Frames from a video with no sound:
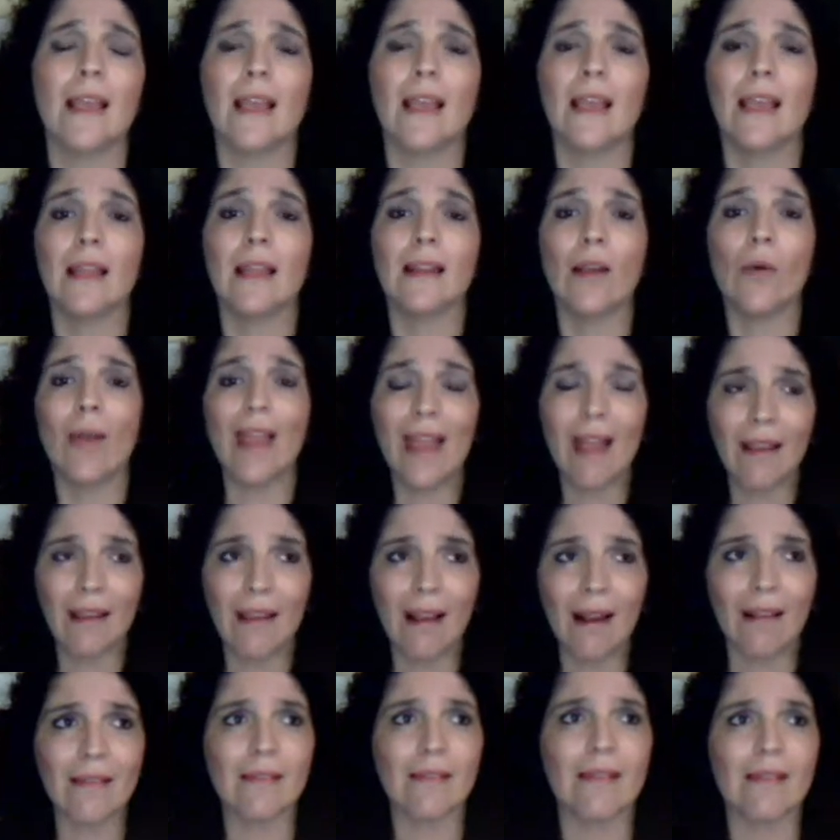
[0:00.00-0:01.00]
Então é
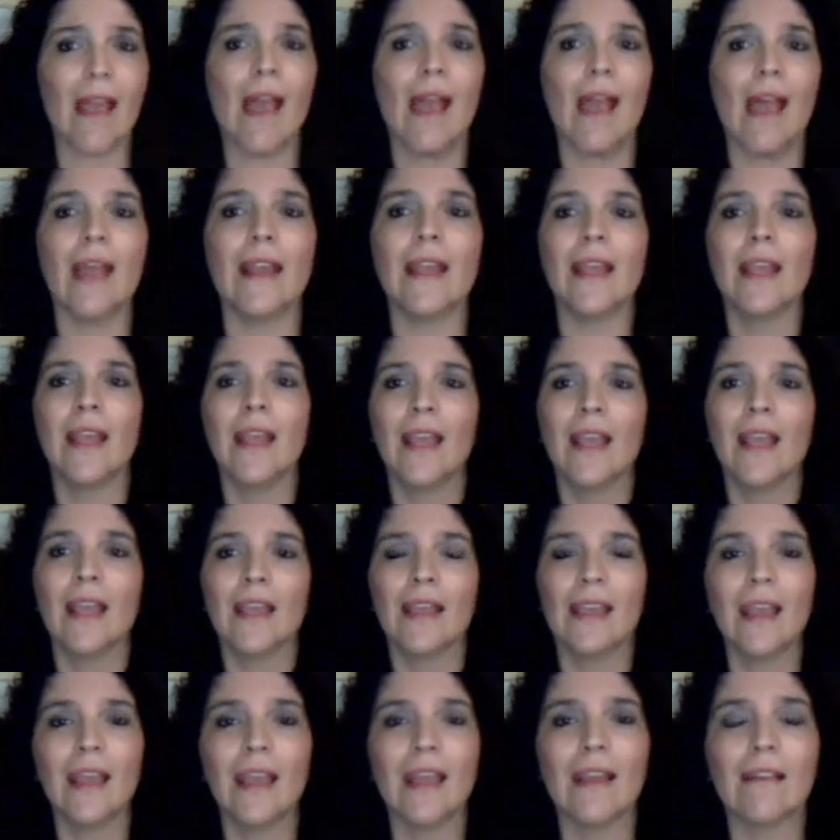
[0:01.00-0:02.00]
aquela série
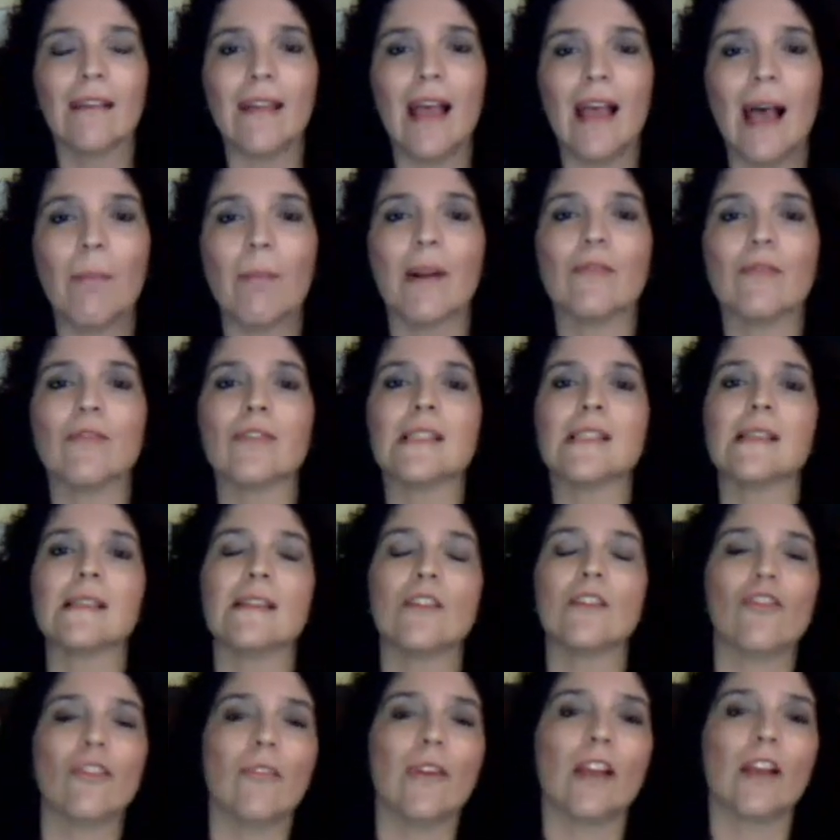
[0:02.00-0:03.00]
que dá para você
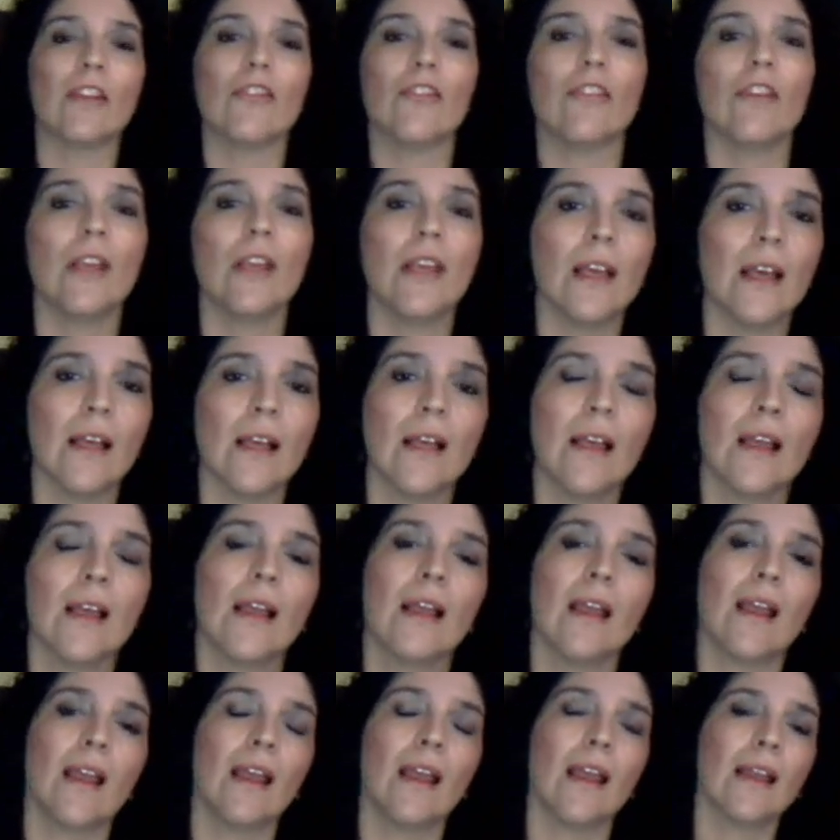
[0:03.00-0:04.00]
se divertir,
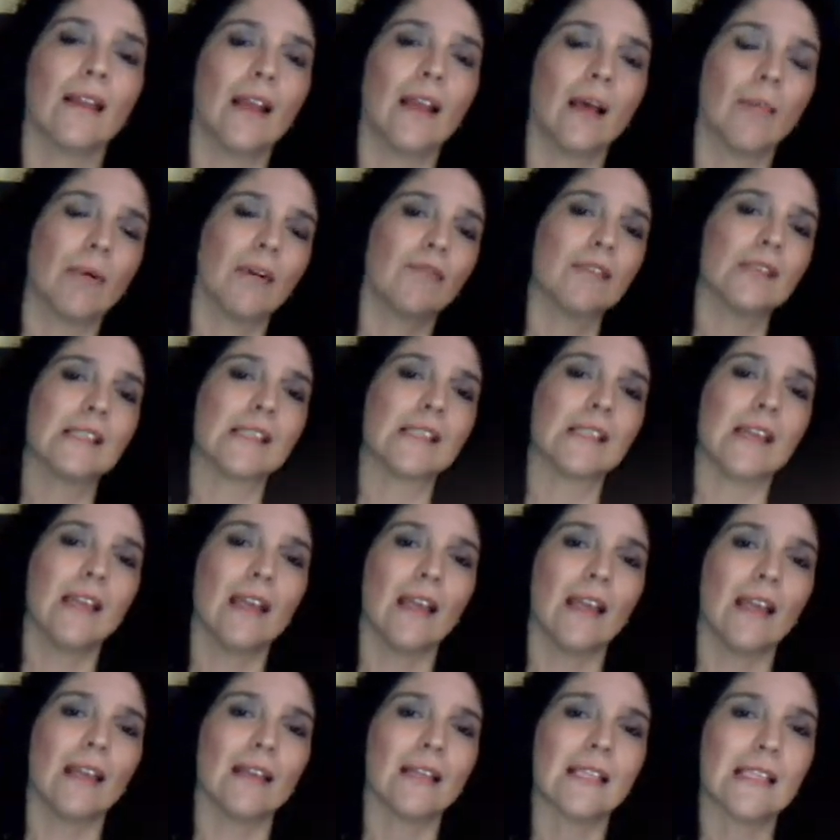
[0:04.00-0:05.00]
é, dá para
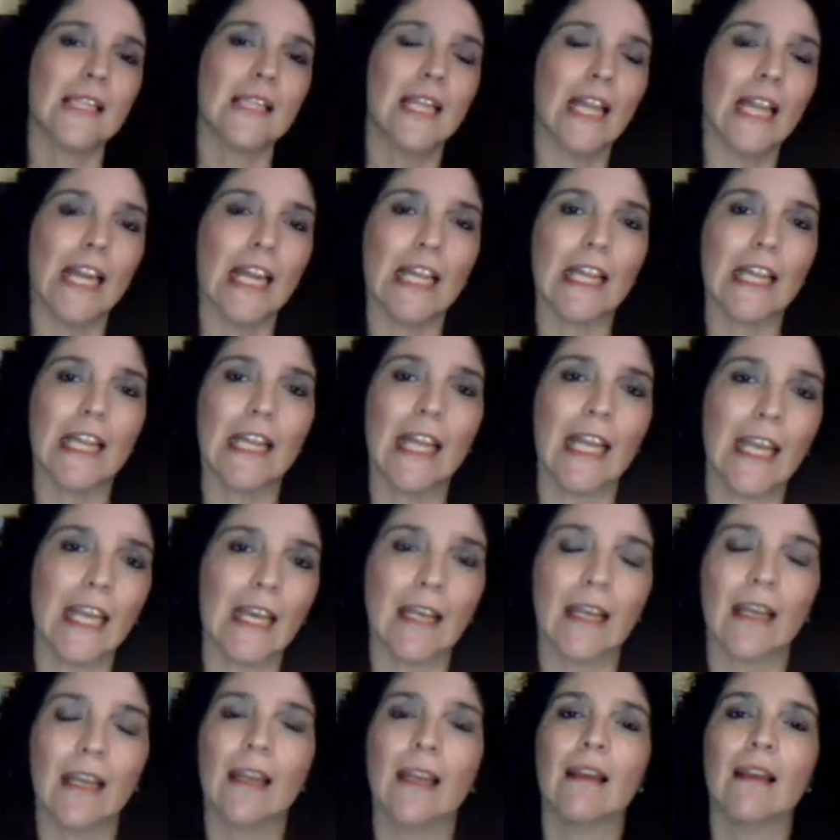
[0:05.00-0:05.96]
você se entreter,